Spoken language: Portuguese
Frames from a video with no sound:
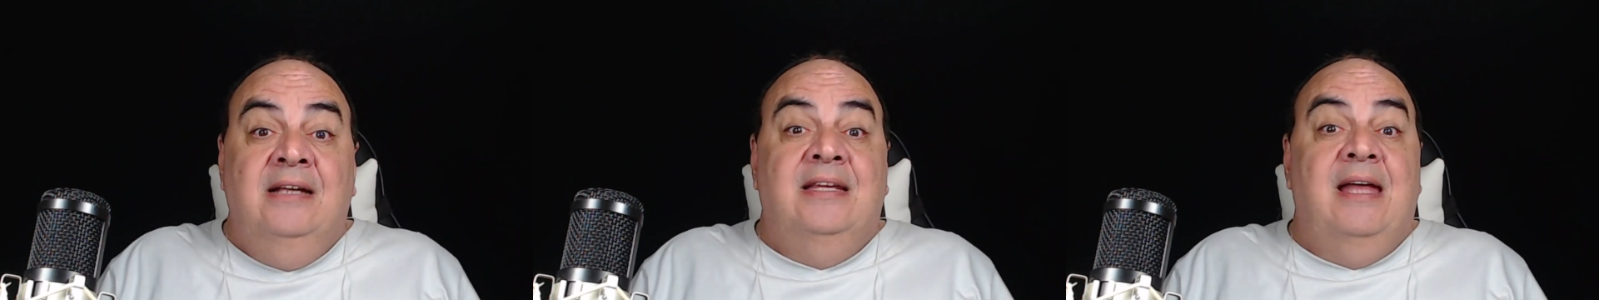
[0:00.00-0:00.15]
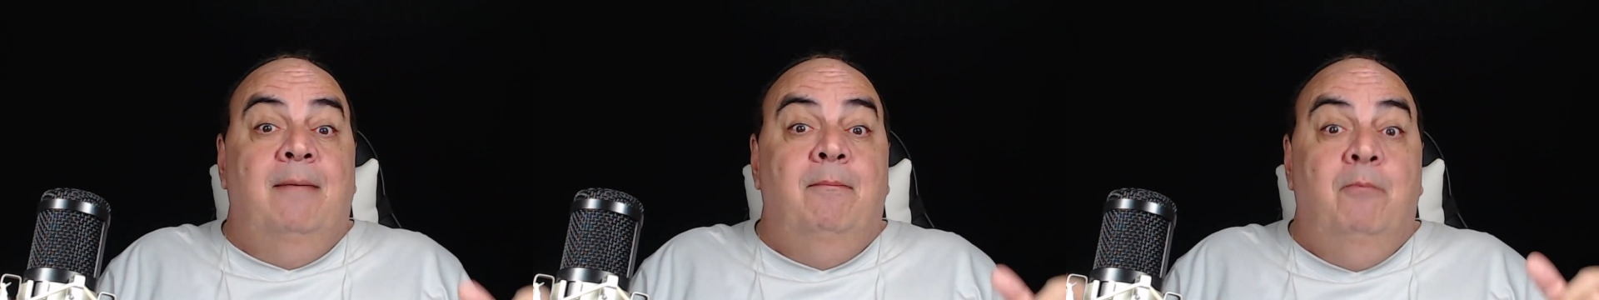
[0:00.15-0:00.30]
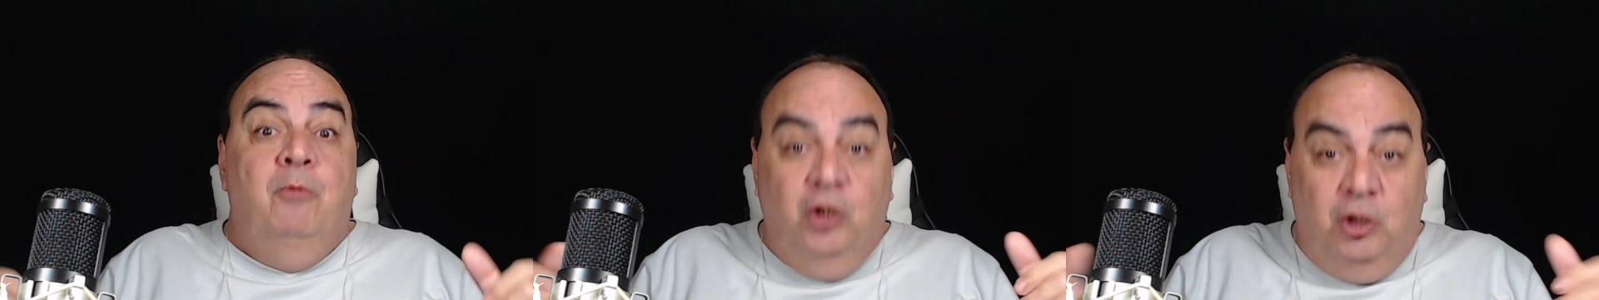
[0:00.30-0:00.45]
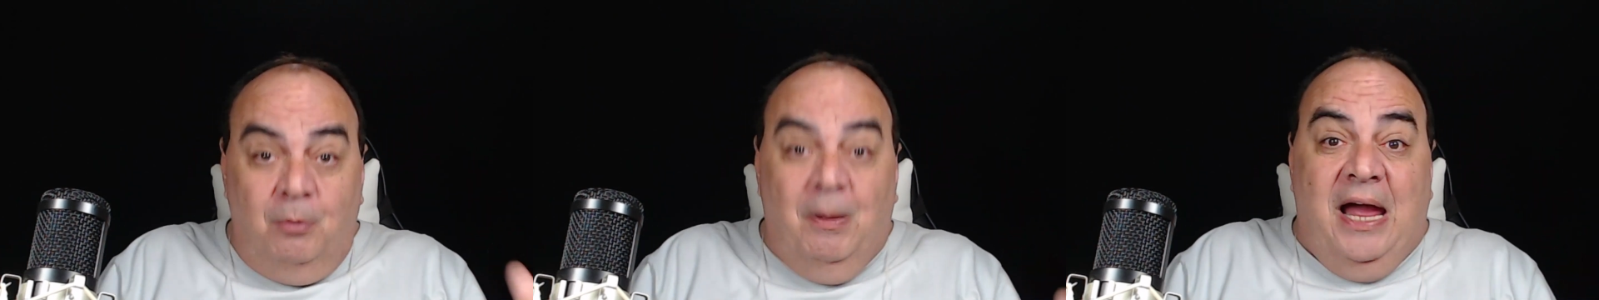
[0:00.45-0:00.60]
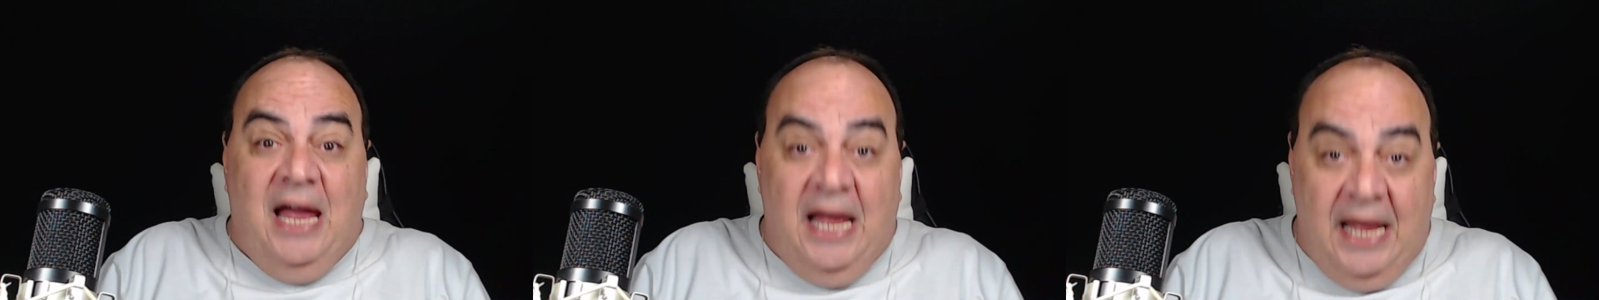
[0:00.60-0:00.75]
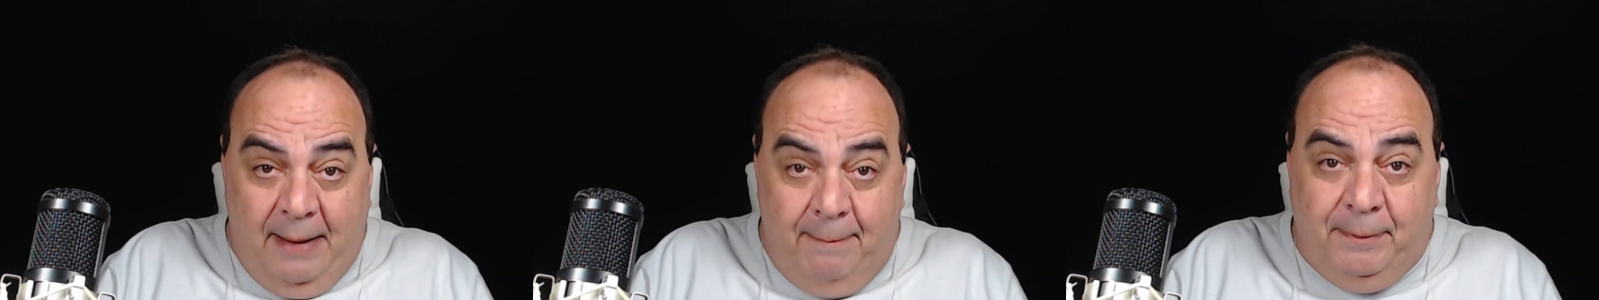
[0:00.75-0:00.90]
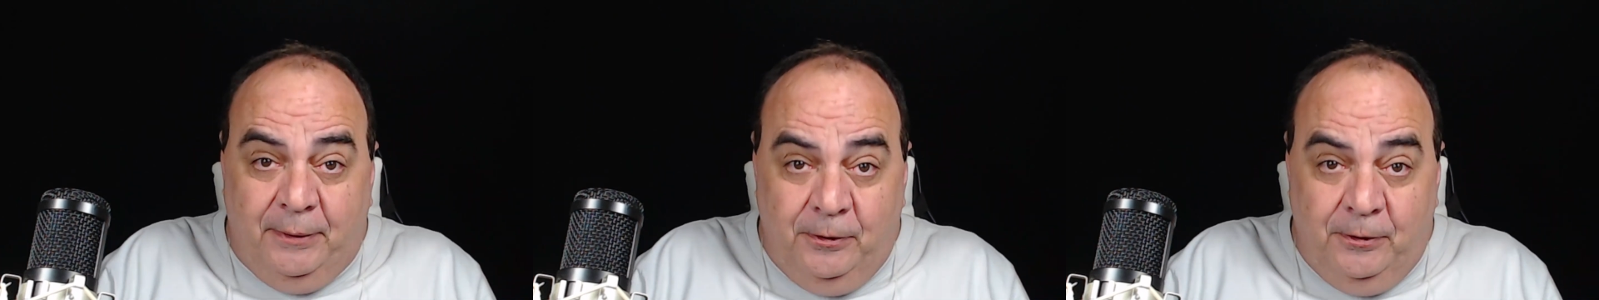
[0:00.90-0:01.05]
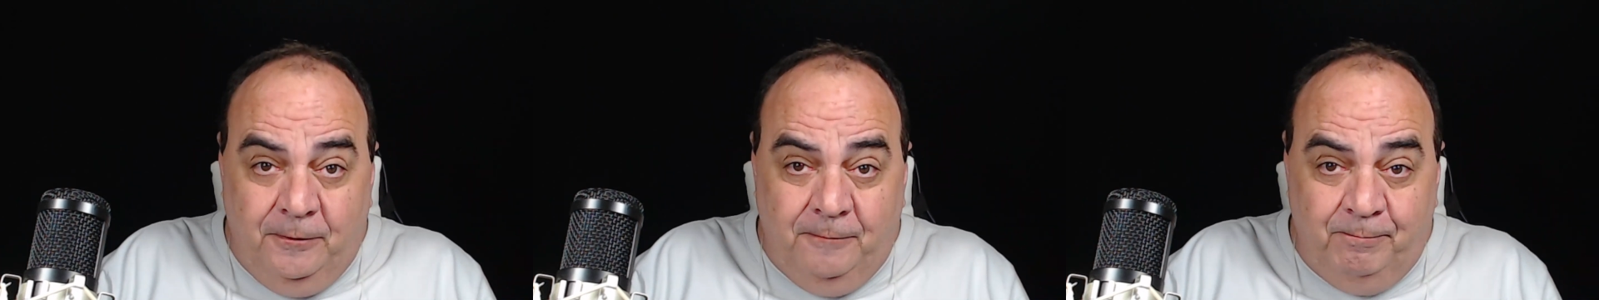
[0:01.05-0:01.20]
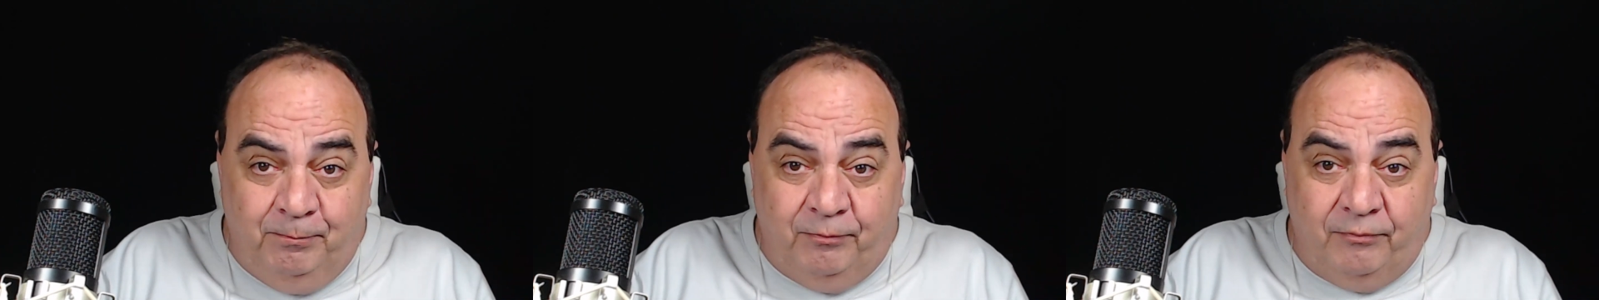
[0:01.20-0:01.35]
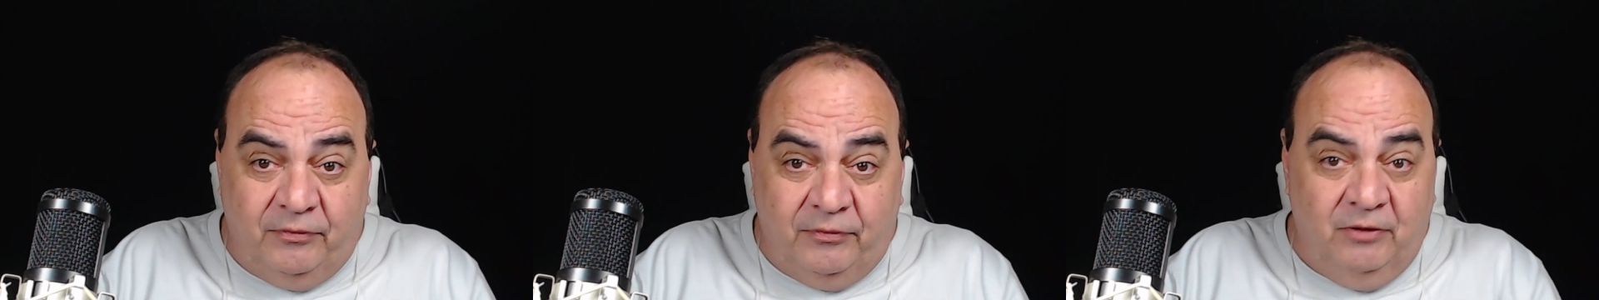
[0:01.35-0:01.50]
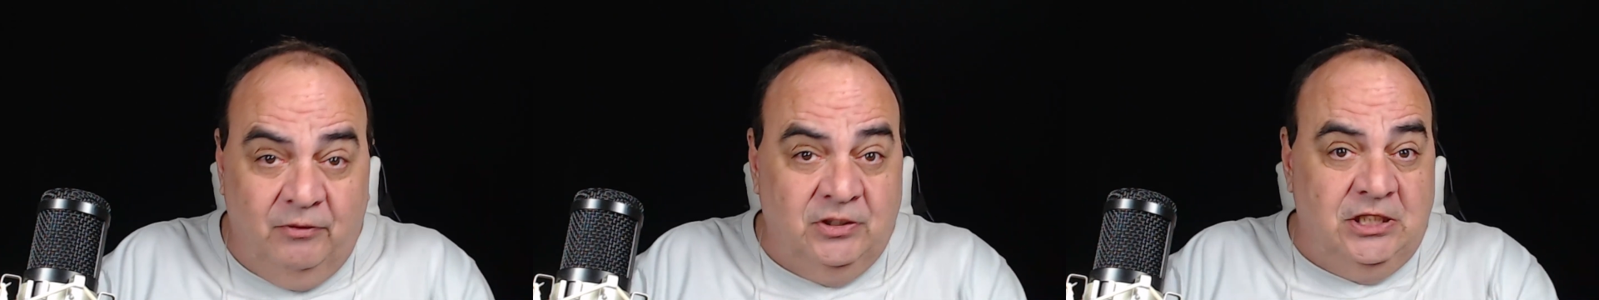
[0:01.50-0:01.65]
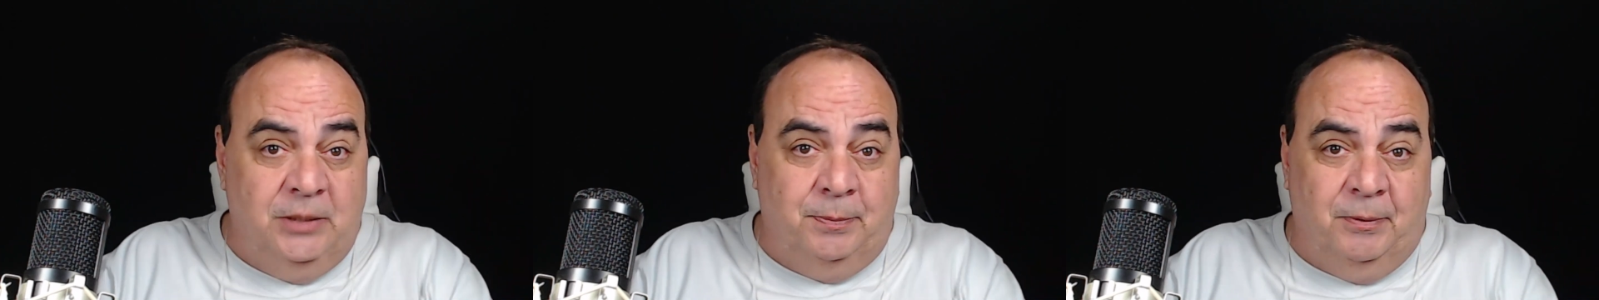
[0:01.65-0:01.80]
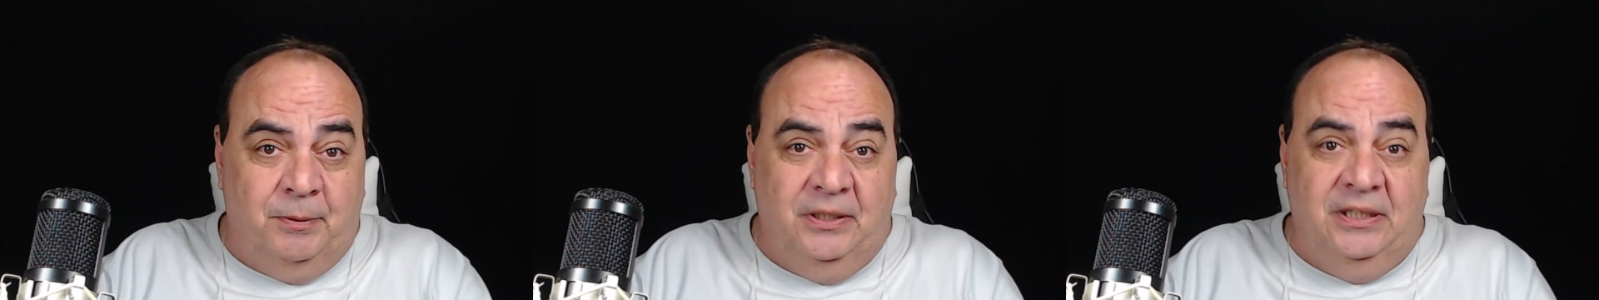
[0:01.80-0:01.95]
Tá muito mais rápido,
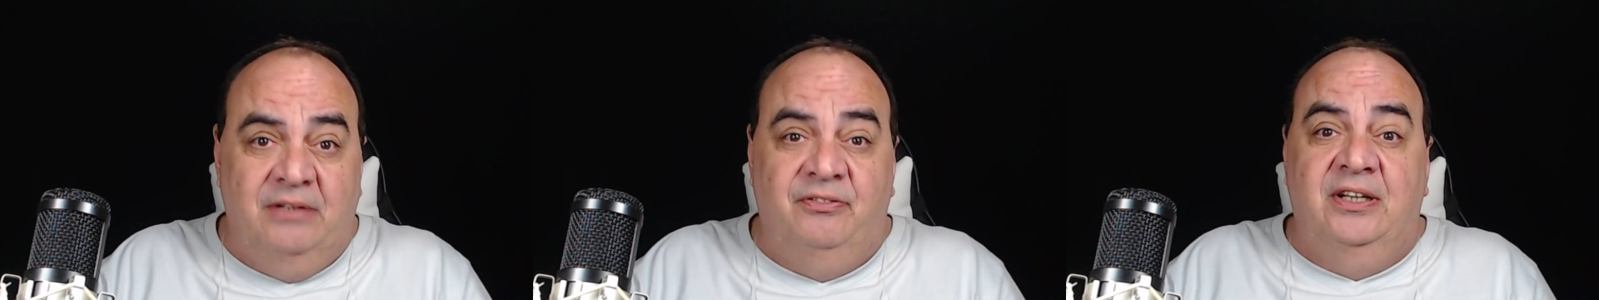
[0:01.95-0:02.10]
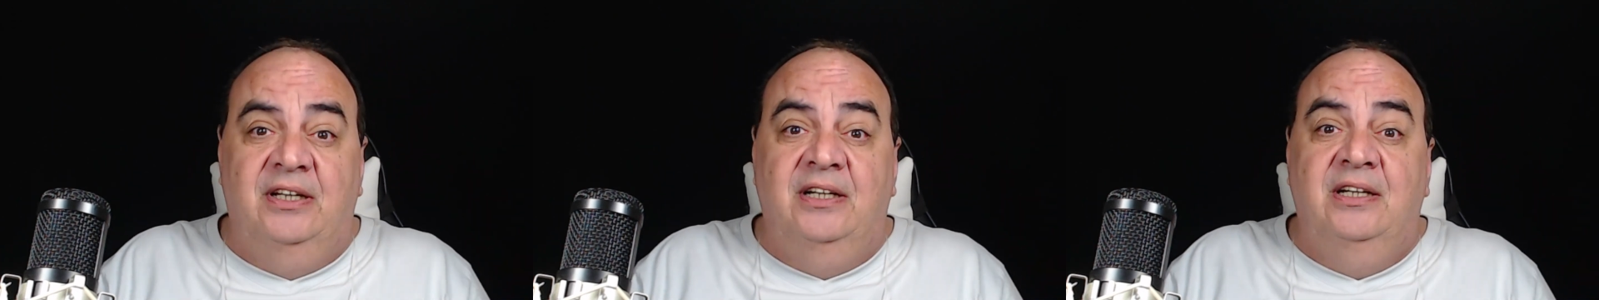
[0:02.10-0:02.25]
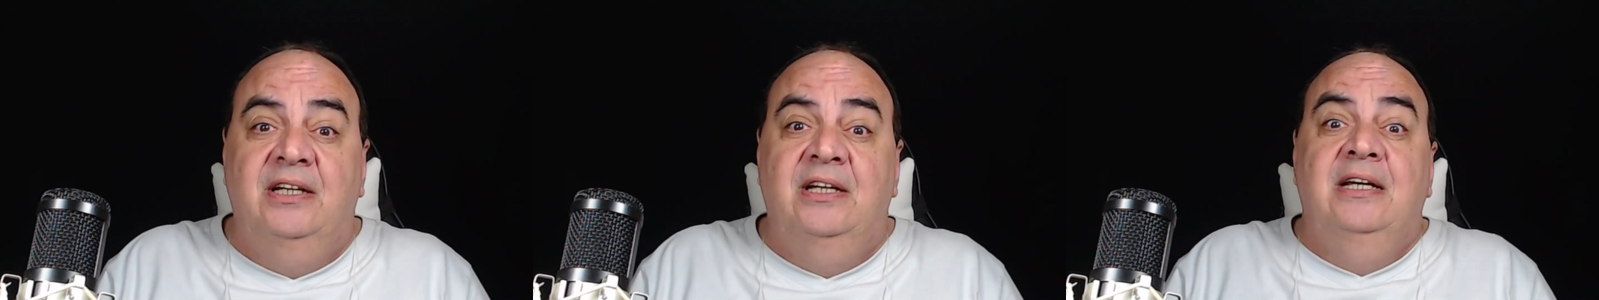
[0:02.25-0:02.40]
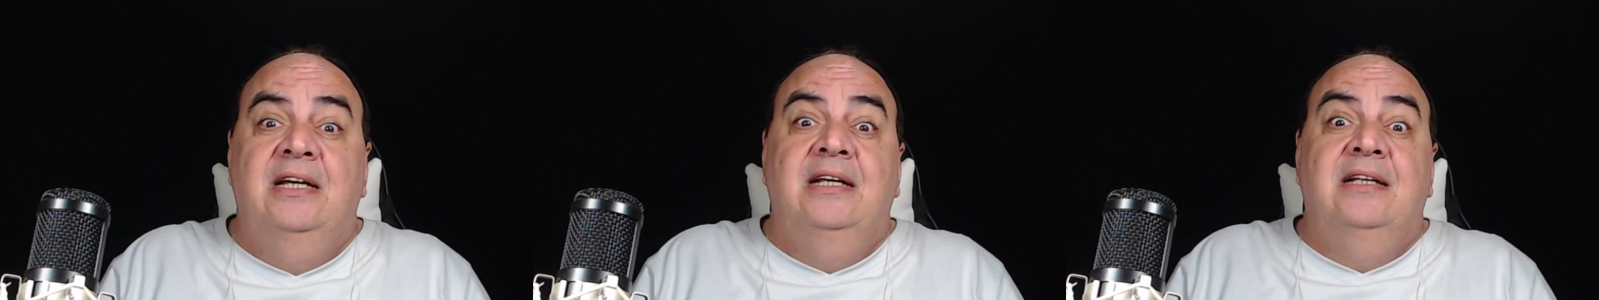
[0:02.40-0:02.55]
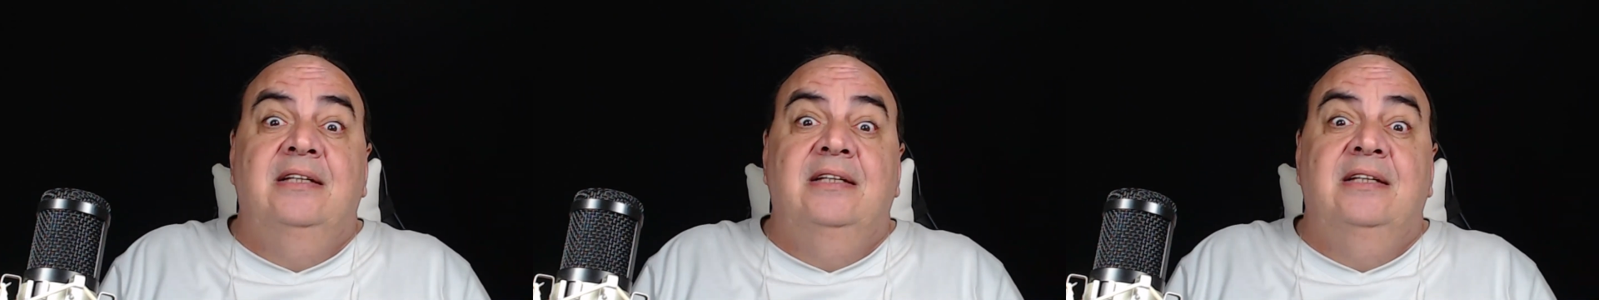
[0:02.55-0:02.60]
vocês podem ver.